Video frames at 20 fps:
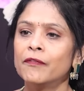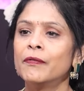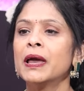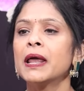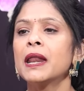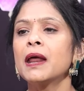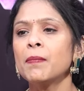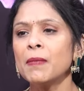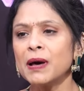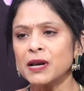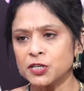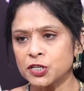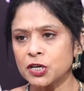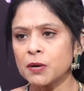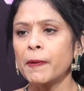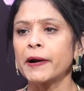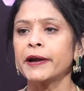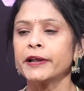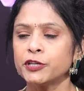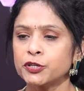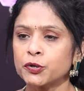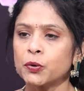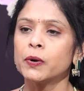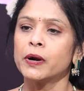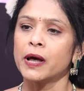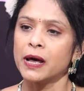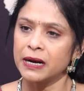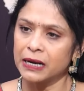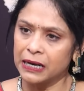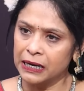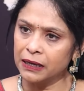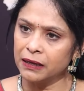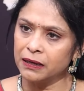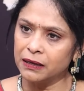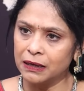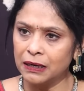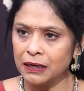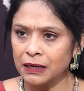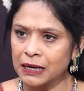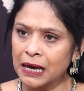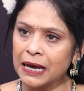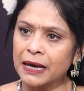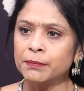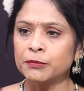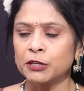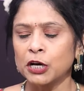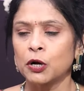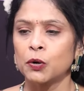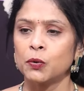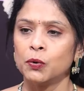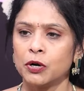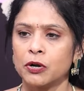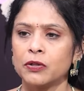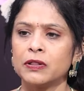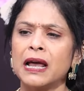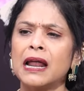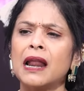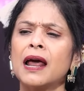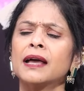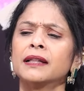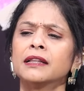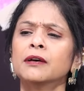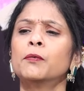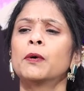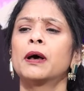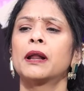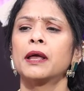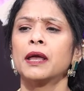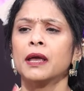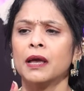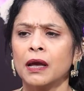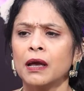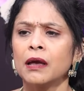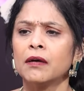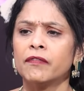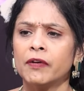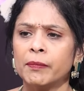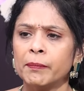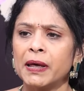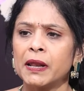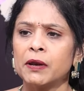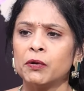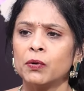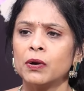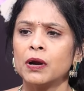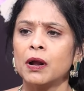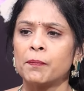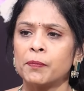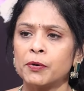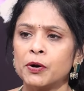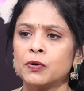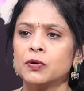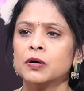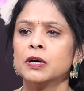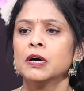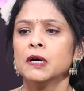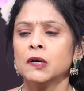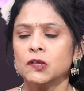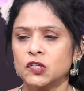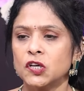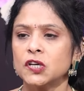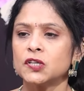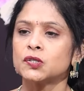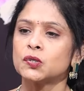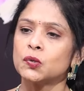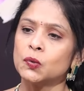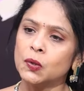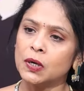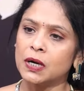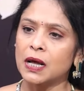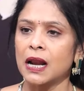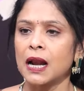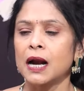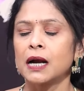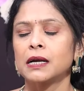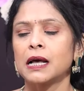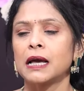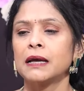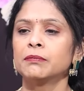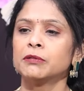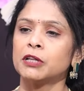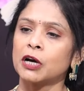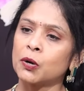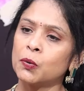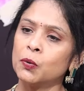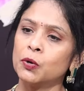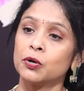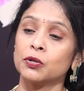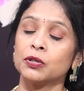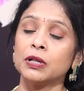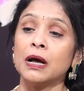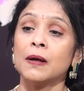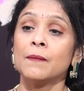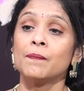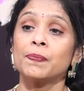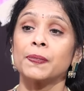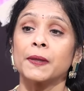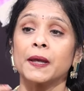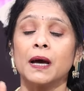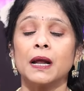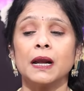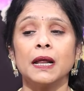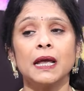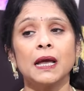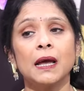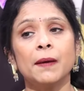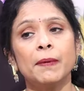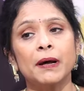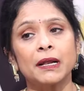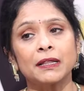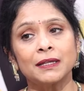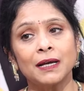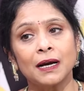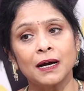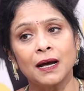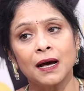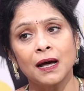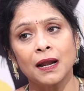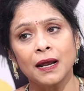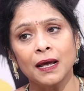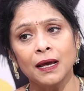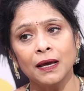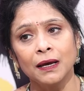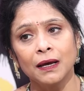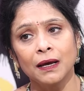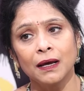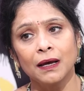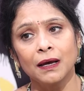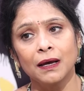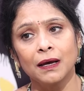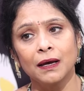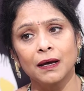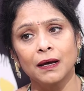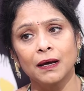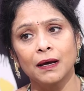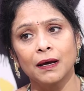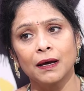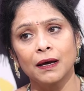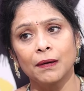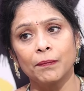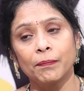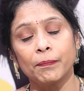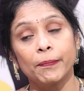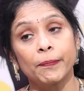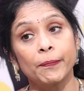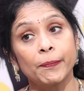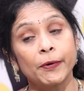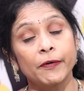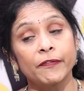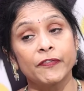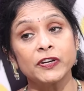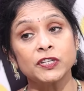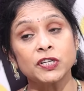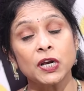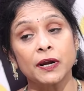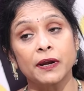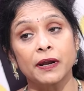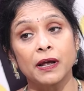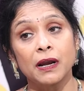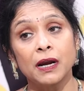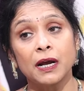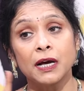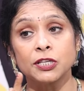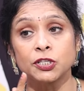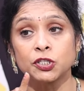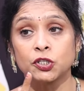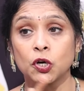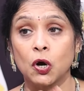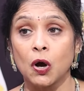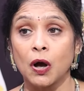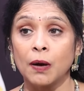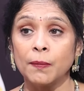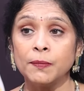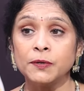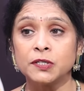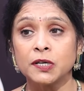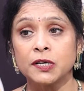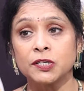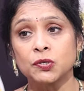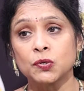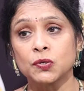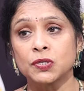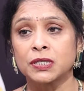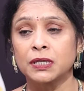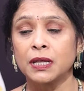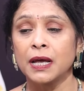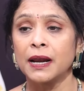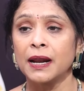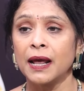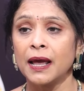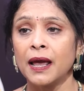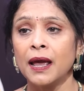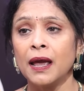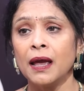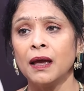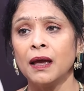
వేరే మనిషిని పట్టించుకోవడానికి టైం తక్కువ ఉంటుంది ఎలా అయితే వర్కింగ్ విమెన్ ఉన్నప్పుడు చేస్తూ ఉంటే ఎలా టైం తక్కువ ఉంటుందా కానీ ఏ భర్తకు కానీ ప్రొఫెషన్ రియల్గా జాబ్ చేసి వస్తేనే